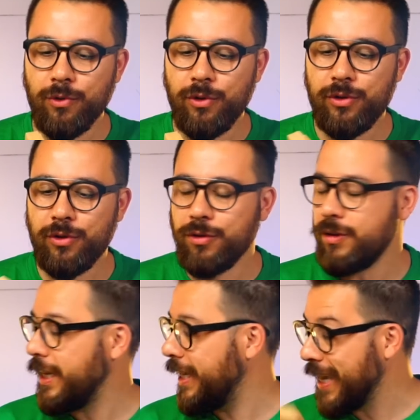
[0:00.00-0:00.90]
molto
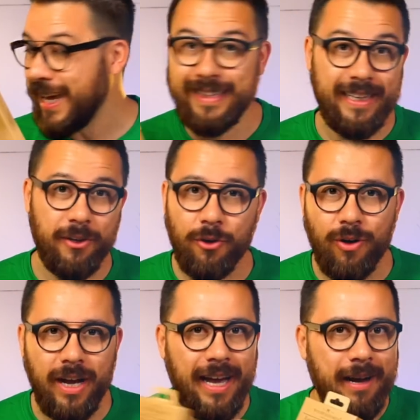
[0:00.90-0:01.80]
elegante, io
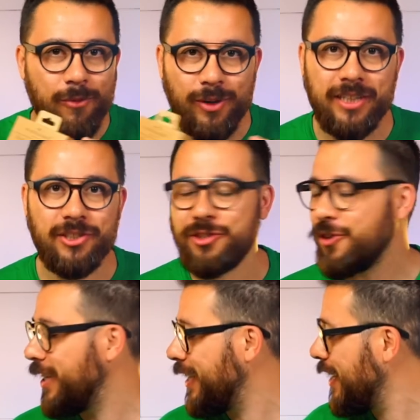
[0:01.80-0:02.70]
amo gli
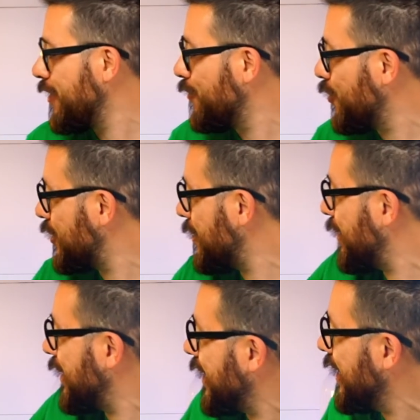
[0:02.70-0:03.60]
accessori in legno, voi lo
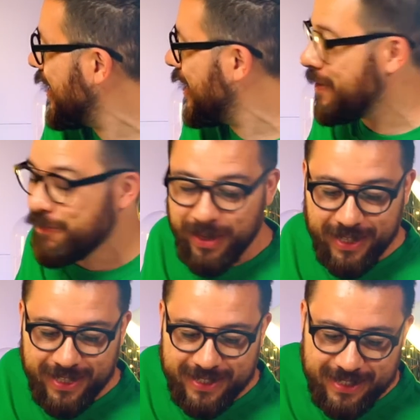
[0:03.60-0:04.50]
sapete
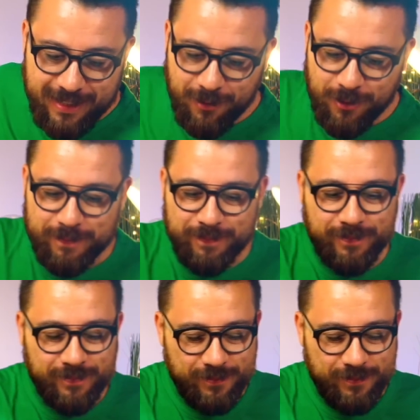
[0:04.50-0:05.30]
benissimo.